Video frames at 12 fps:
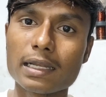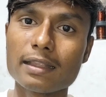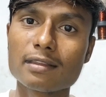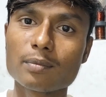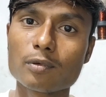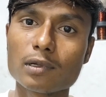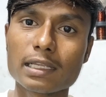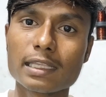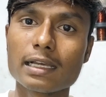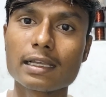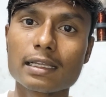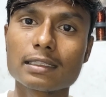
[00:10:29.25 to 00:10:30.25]
पानी से पूरा
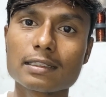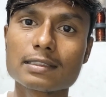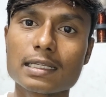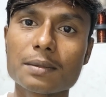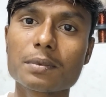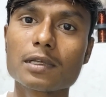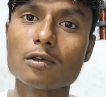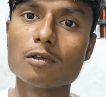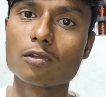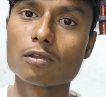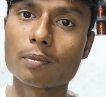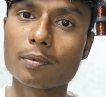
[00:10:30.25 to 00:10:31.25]
किया गया था
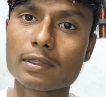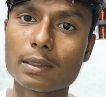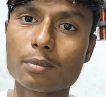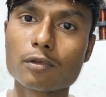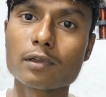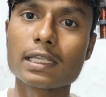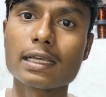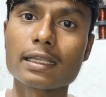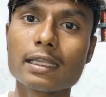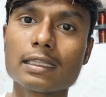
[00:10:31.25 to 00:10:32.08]
सेफ्ट उसको सेफ्ट को क्या